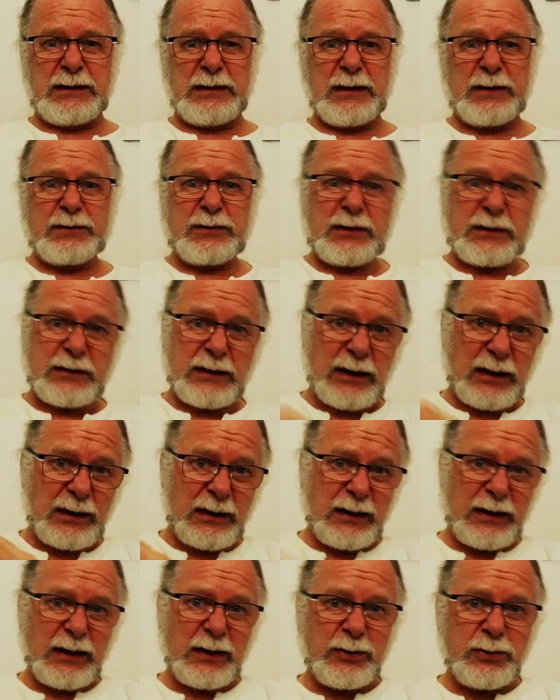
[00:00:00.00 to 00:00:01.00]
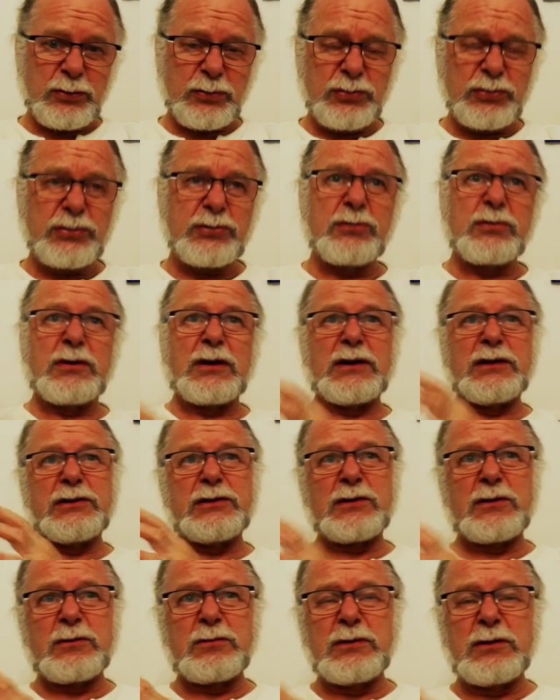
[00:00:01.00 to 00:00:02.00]
Na przykład ta Aleja Róż, która jest
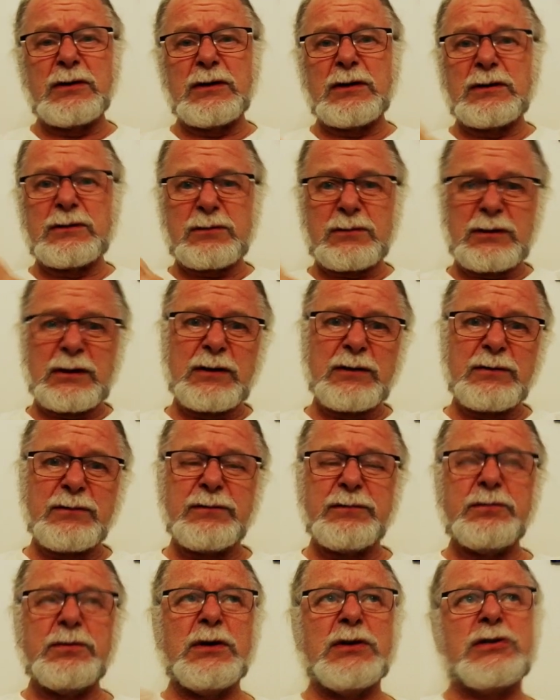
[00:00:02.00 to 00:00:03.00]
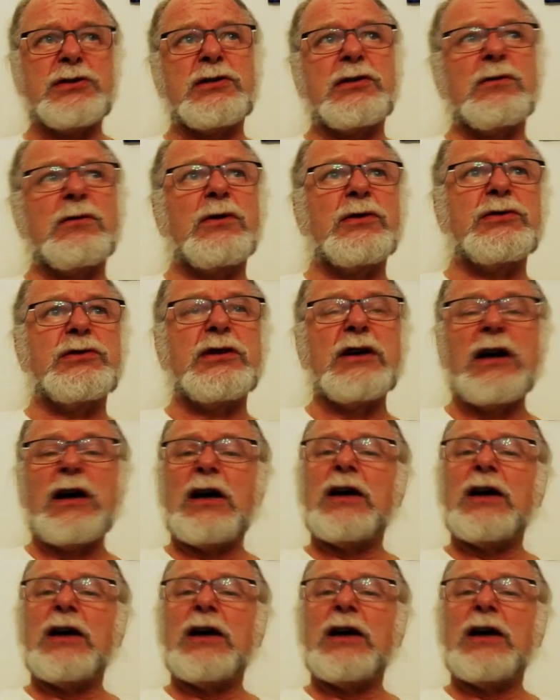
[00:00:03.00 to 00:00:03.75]
zrobiona tutaj w mieście Łodzi,